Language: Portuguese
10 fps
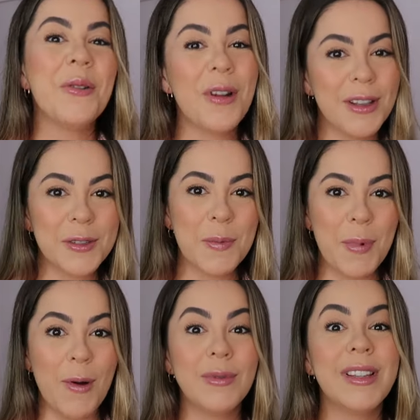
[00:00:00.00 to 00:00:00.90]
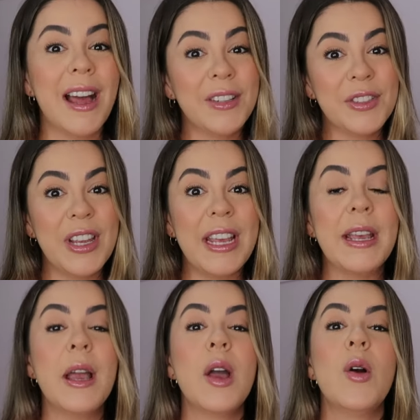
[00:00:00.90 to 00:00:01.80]
O nosso cupom da
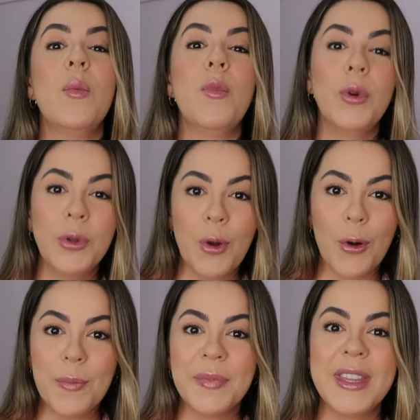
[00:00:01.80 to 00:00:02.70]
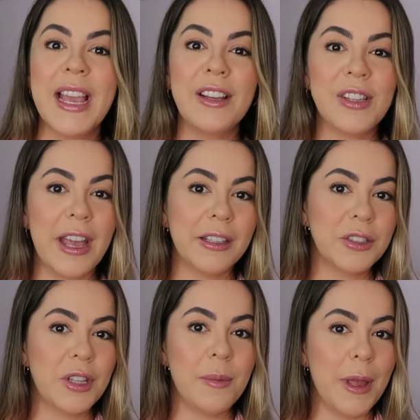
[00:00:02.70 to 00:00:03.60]
Shein mudou e as
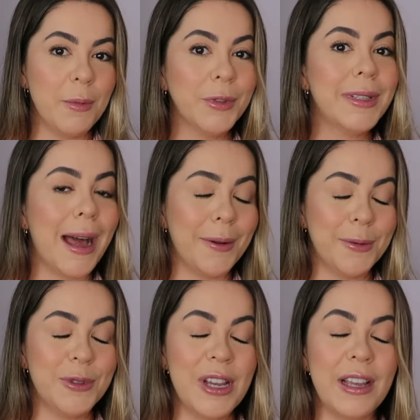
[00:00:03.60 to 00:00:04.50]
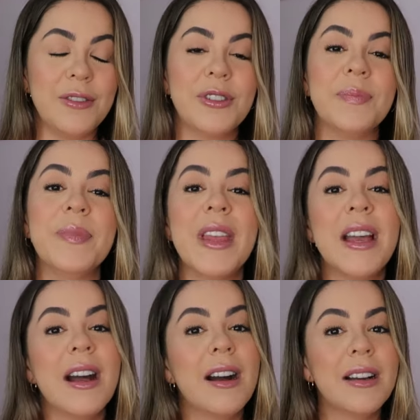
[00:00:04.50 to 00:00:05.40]
regras também mudaram, gente.
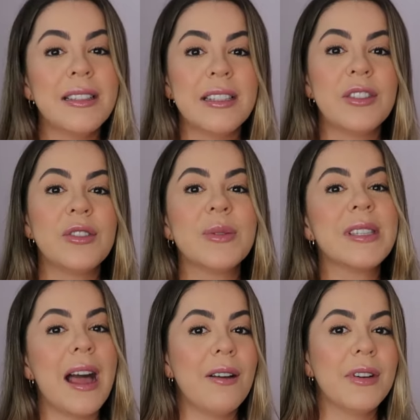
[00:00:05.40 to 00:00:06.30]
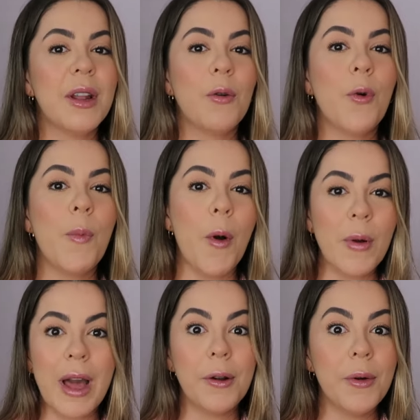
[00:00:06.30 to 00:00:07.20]
Antes a gente usava né, o
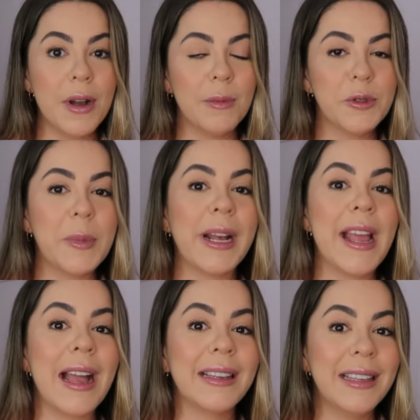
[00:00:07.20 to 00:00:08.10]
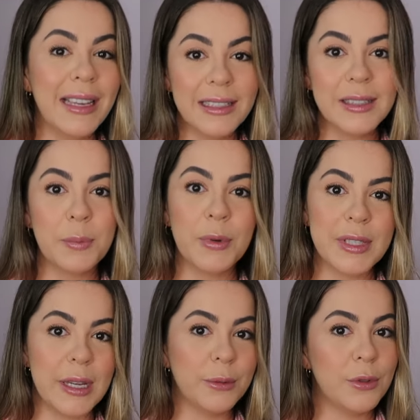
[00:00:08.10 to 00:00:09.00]
cupom Carol Ramos para ganhar
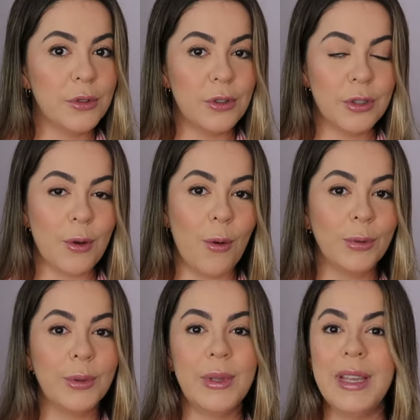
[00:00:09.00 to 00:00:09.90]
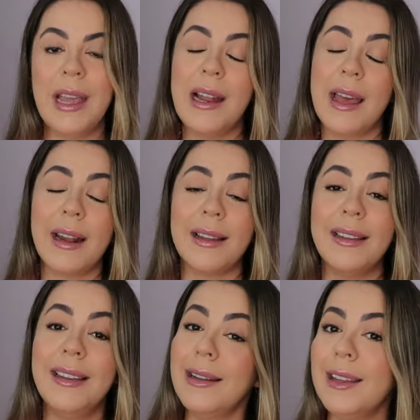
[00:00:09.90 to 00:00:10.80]
15% de desconto e ele era
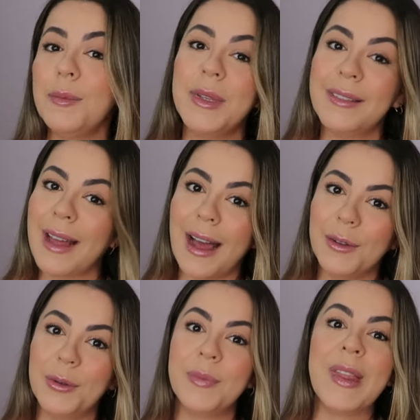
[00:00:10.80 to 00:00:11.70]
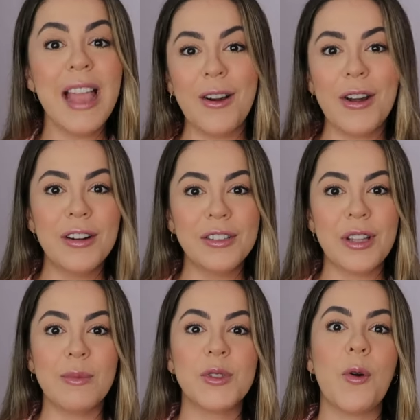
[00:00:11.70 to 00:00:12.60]
ilimitado. E agora nós
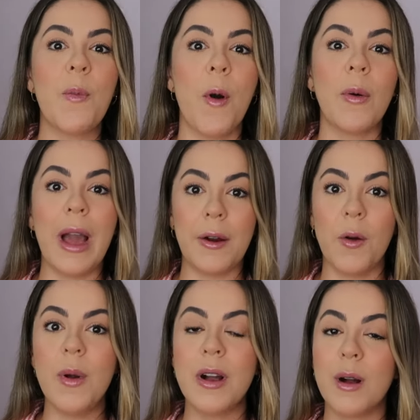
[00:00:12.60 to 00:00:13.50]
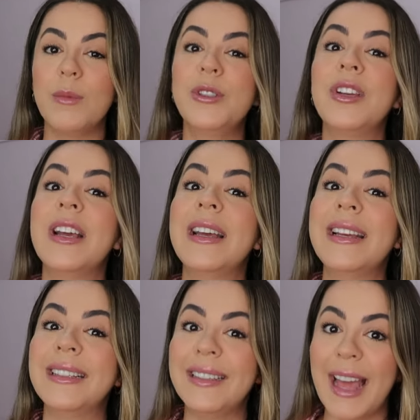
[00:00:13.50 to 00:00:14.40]
temos o cupom Carol Ramos
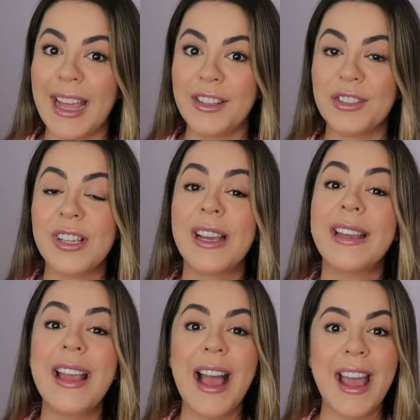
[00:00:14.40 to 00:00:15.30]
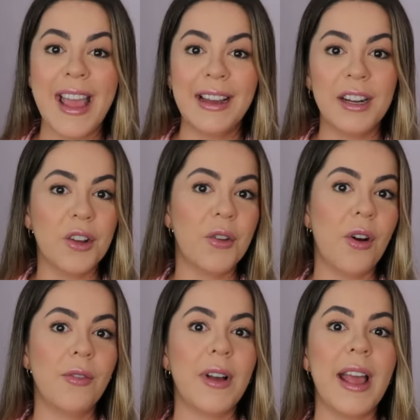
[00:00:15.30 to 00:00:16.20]
10. E a regra
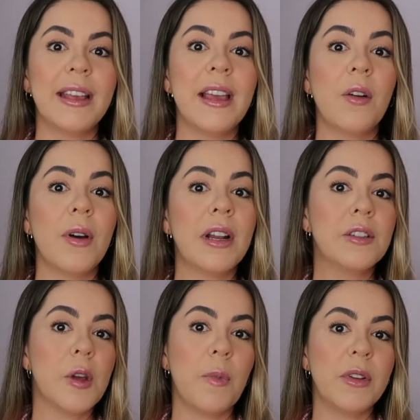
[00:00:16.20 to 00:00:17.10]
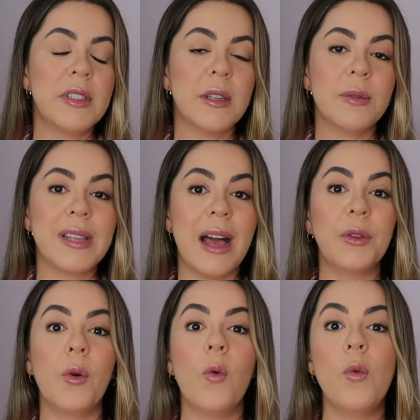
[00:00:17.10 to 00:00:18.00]
nova é que agora ele só pode ser
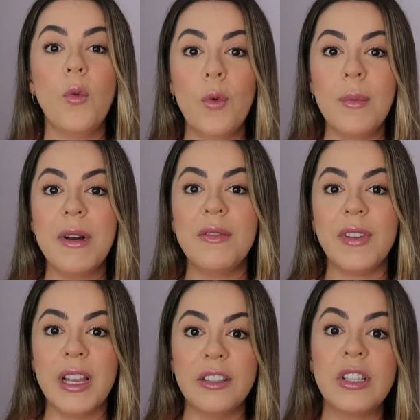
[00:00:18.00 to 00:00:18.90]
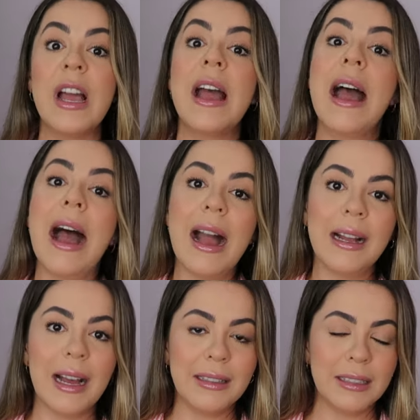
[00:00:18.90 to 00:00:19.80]
usado uma vez
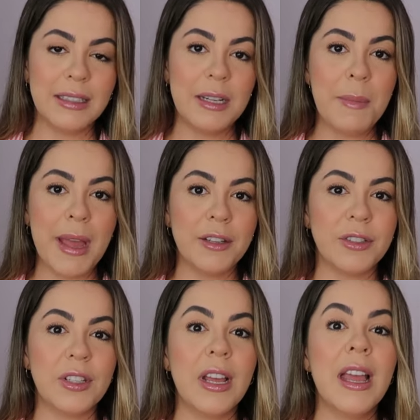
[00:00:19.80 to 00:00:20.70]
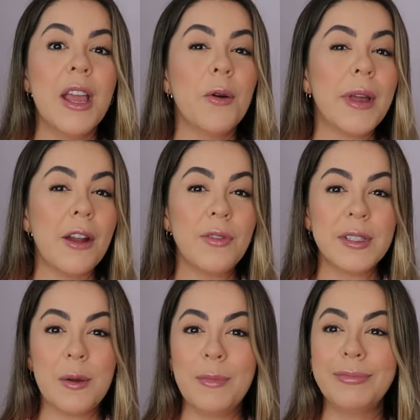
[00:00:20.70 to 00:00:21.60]
a cada trimestre. Eu quero
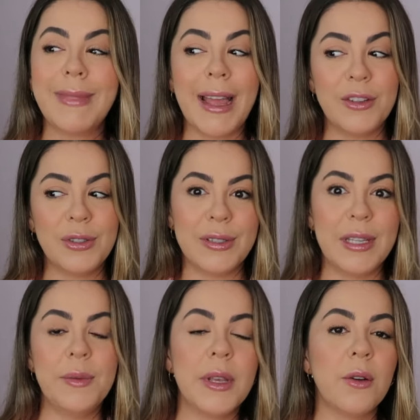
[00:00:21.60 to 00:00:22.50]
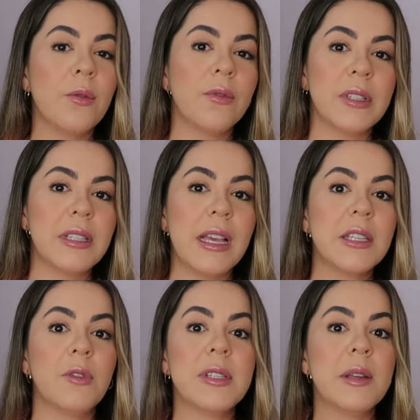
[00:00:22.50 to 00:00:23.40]
fazer um testezinho aqui com
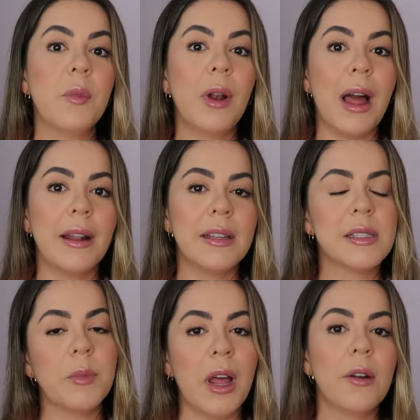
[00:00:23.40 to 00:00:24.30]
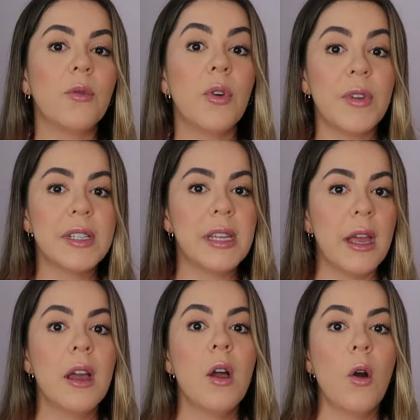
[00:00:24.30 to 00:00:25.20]
vocês, eu vou simular, né, simular não, vou
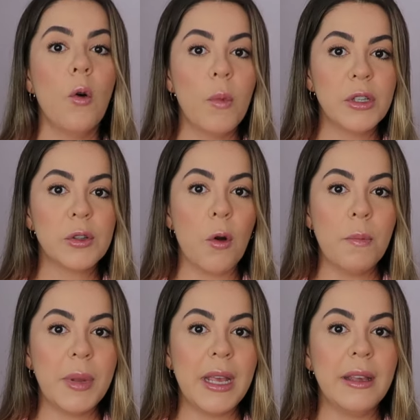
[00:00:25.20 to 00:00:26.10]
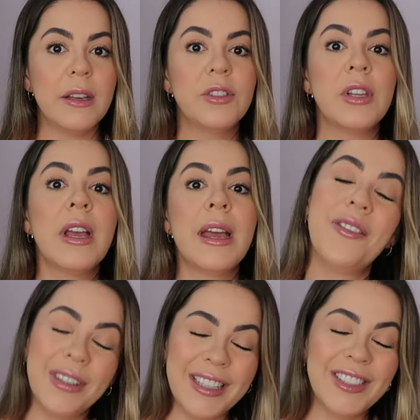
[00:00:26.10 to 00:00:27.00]
fazer umas comprinhas e
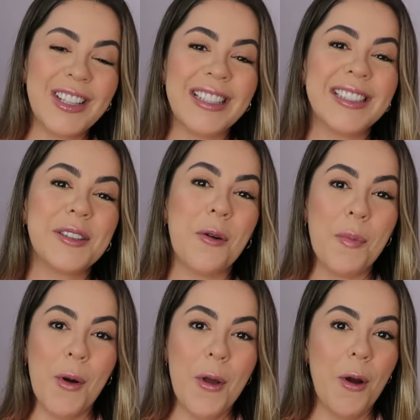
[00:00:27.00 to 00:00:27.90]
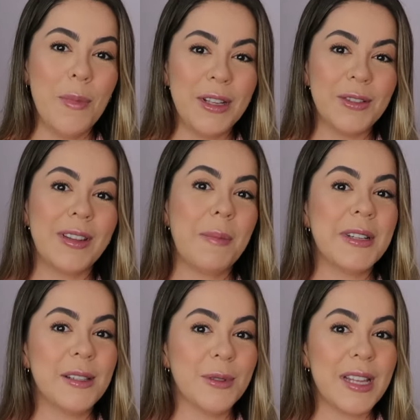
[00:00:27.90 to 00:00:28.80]
eu vou testar se esse cupom realmente só dá
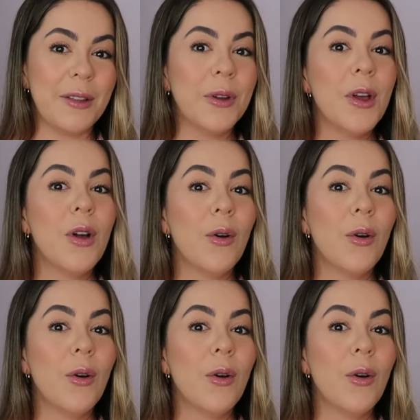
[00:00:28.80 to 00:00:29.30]
para ser usado